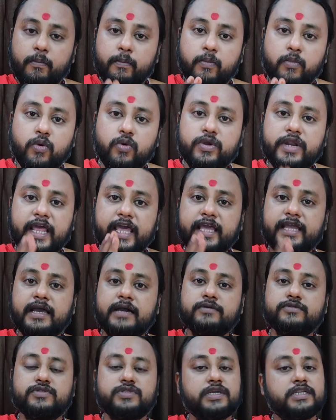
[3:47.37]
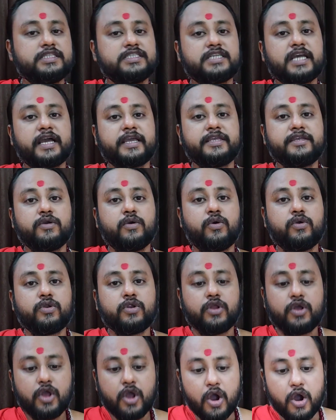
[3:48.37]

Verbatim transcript: मुंह रहेगा उत्तर दिशा की ओर